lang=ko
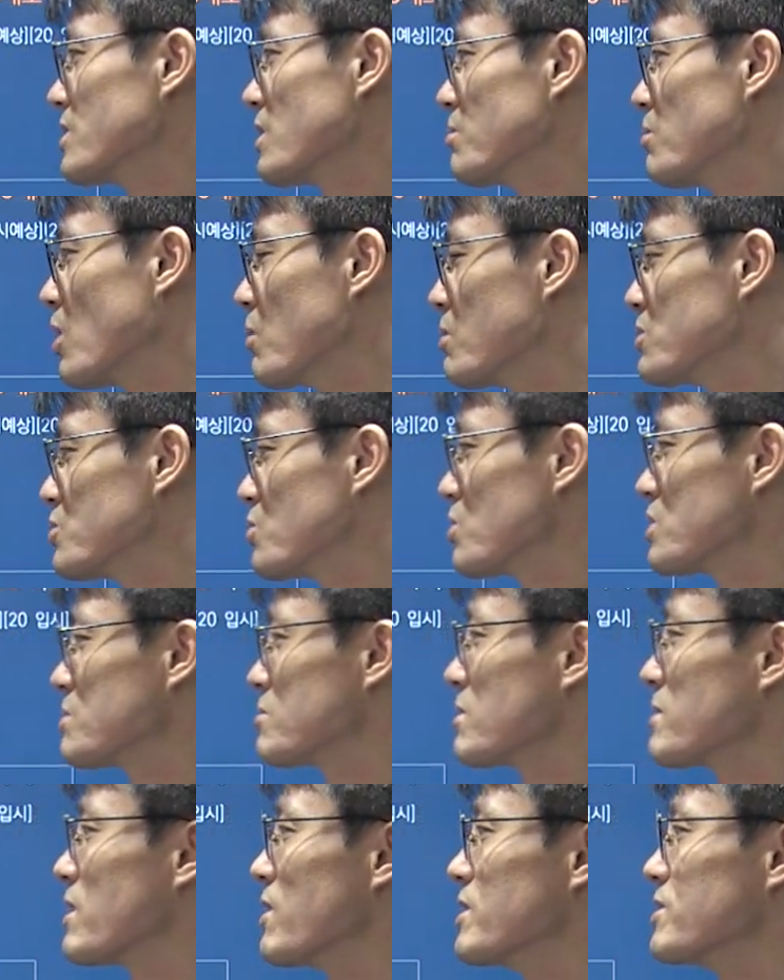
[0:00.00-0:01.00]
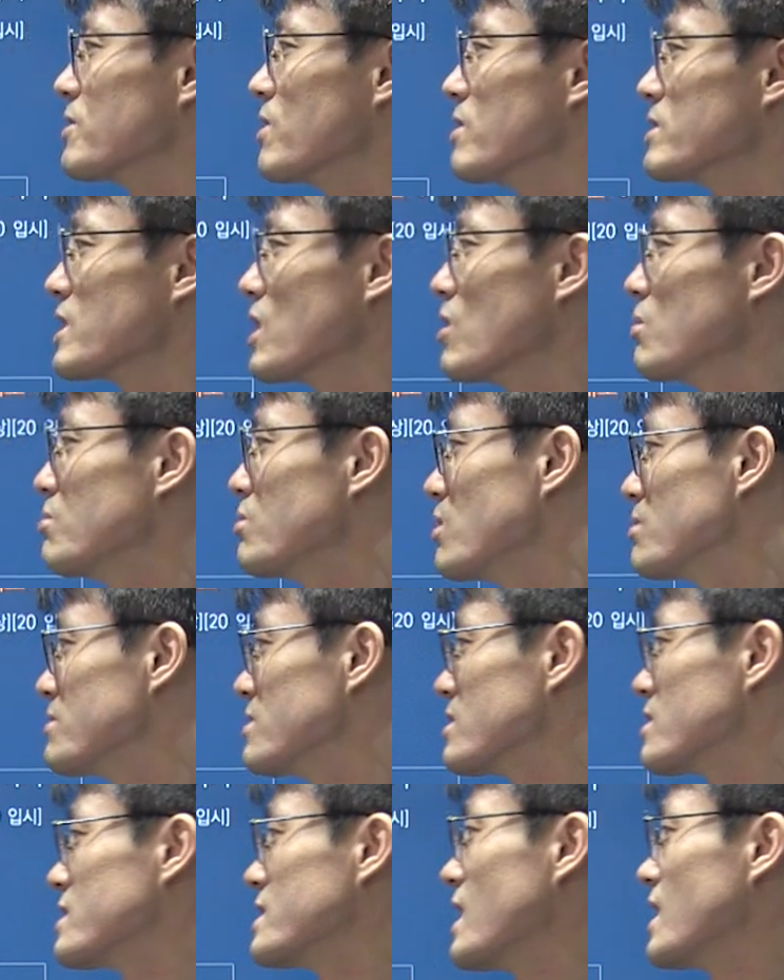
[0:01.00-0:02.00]
이건 법원 조직법에 나와 있어요. 자,
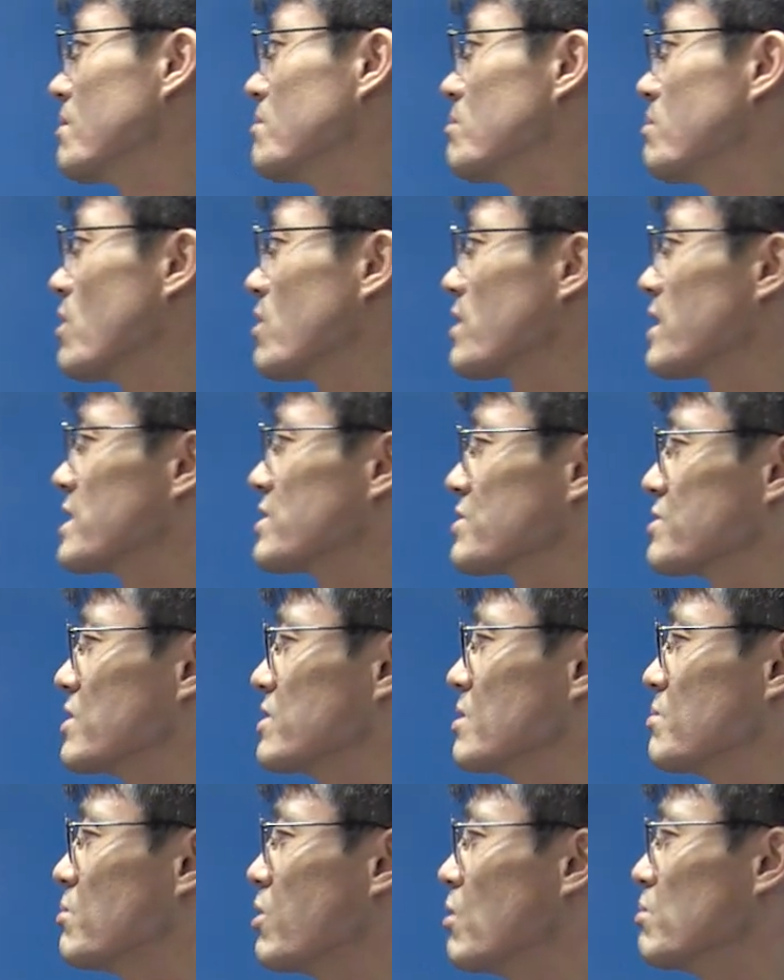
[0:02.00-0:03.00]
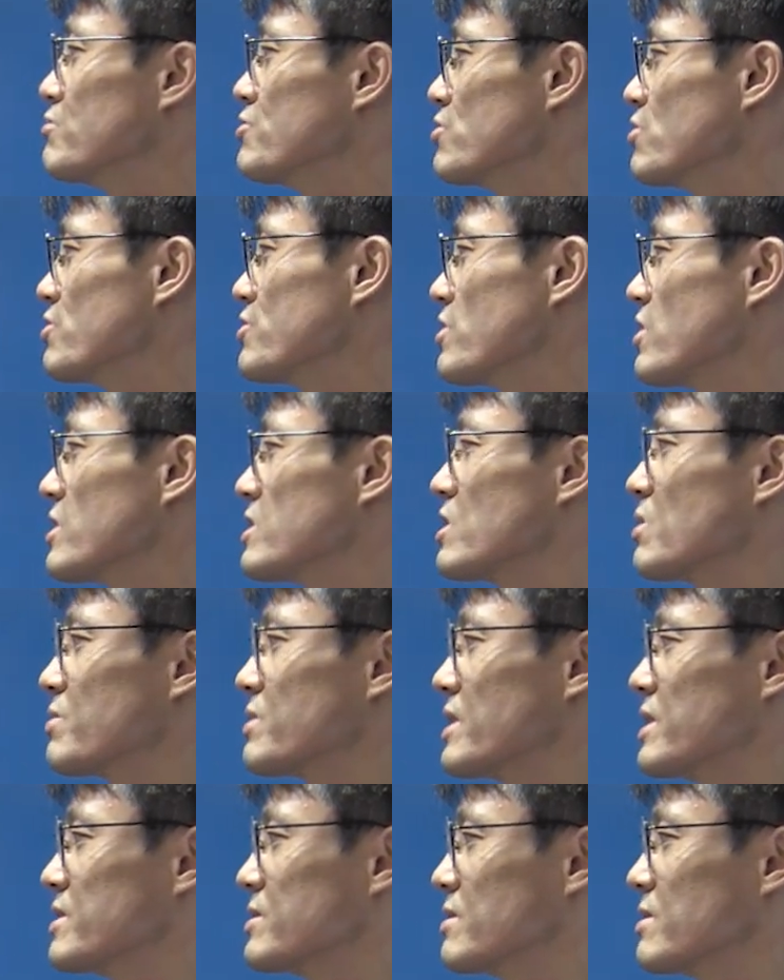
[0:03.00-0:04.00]
헌법은 그냥 법관의 정년은 법률로 정한다고
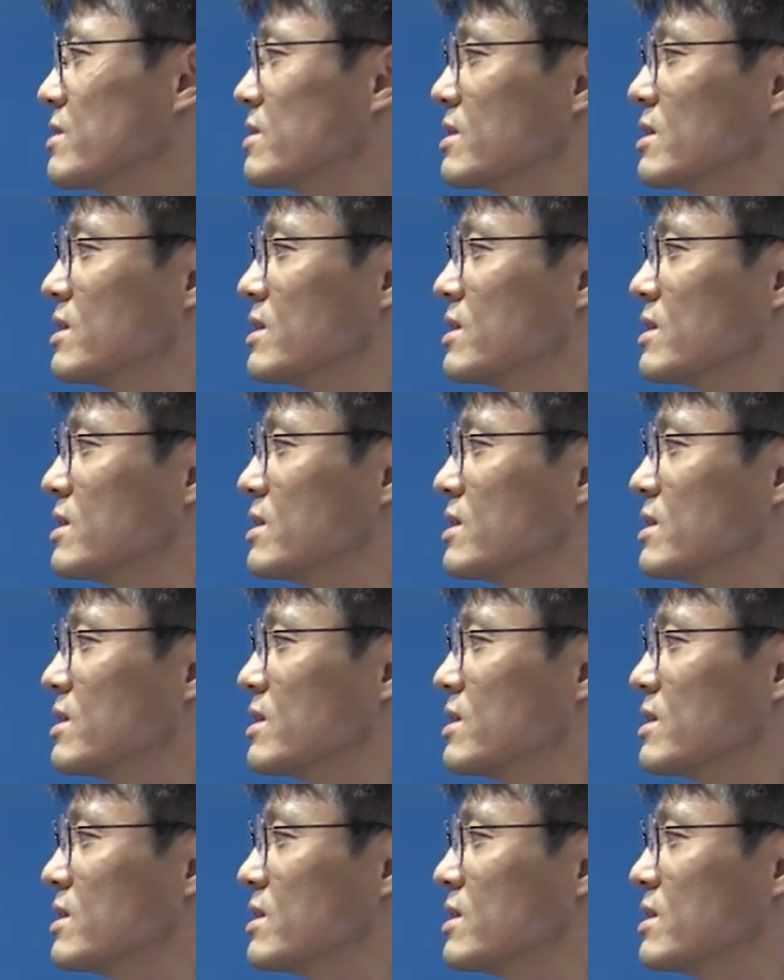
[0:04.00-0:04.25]
돼 있죠.